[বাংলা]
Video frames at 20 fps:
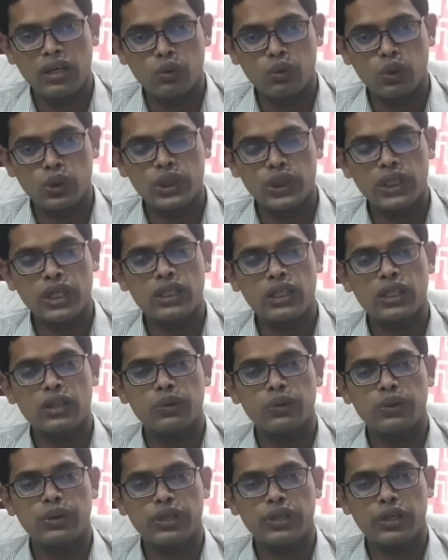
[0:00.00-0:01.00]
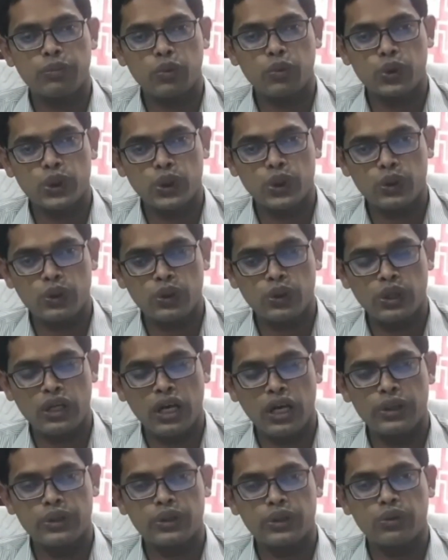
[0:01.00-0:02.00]
নকশিকাতা তৈরির একটি প্রশিক্ষণের
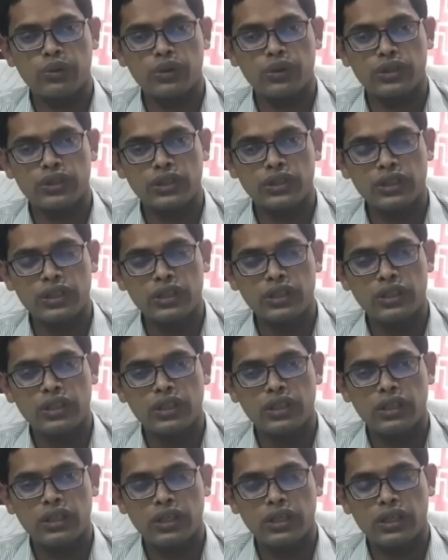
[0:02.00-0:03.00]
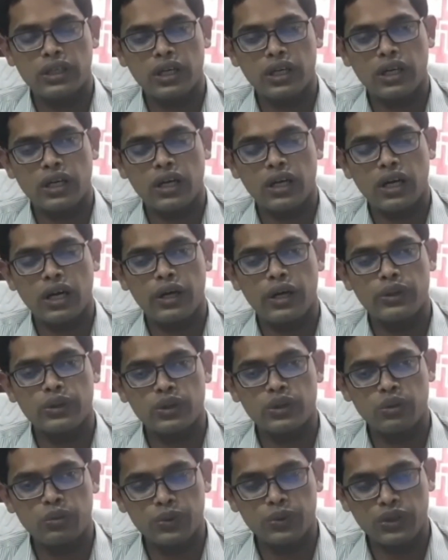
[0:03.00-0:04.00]
আয়োজন করেছি এটা
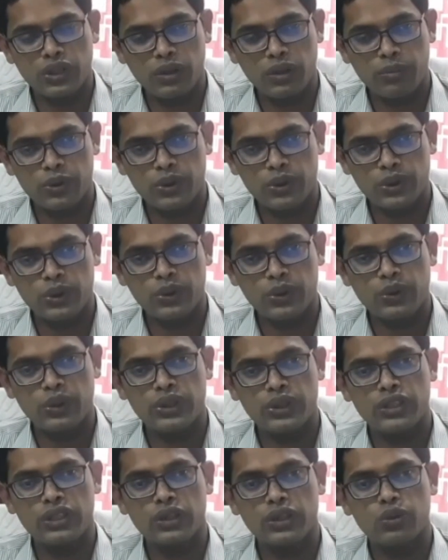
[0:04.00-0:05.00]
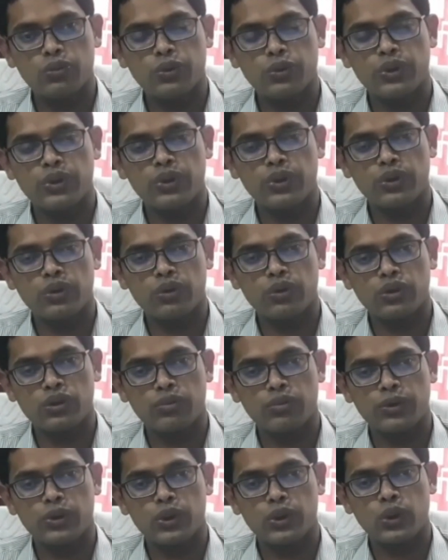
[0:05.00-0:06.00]
আয়োজন উপজেলা প্রশাসন রয়েছে যুব উন্নয়ন
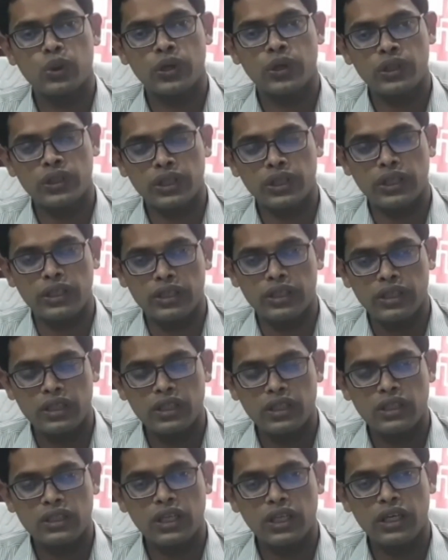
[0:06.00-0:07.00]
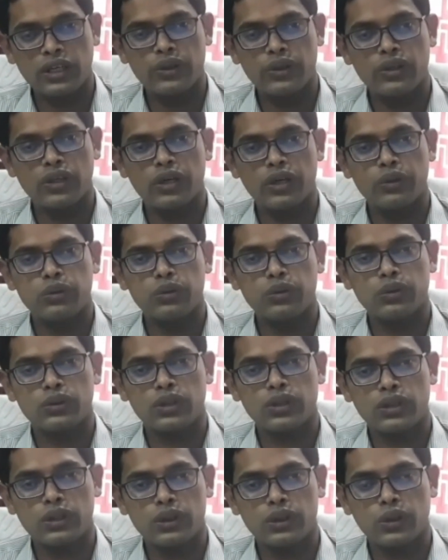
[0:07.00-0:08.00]
অধিদপ্তরের সহায়তায় স্থানীয় নারী
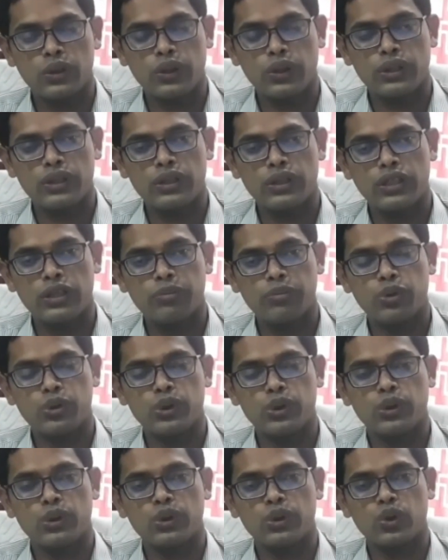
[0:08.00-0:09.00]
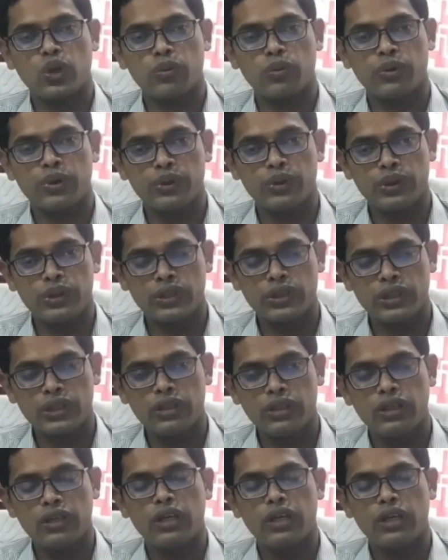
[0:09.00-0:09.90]
উদ্যোক্তাদের সহায়তায় এই প্রশিক্ষণ চলমান রয়েছে